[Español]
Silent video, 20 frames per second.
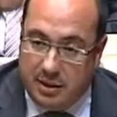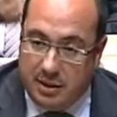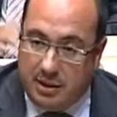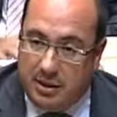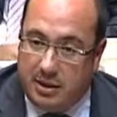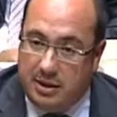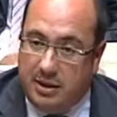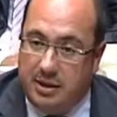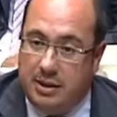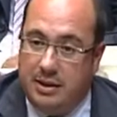
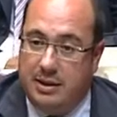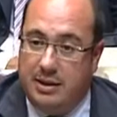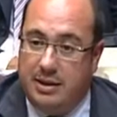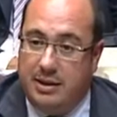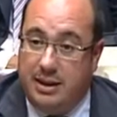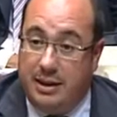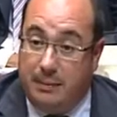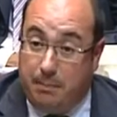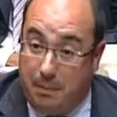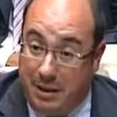eh,
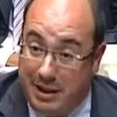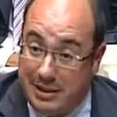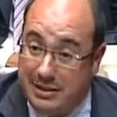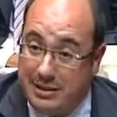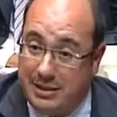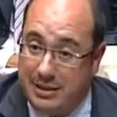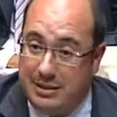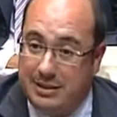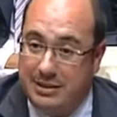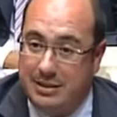las
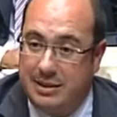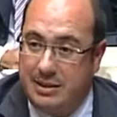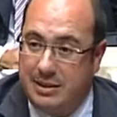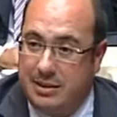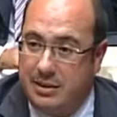bases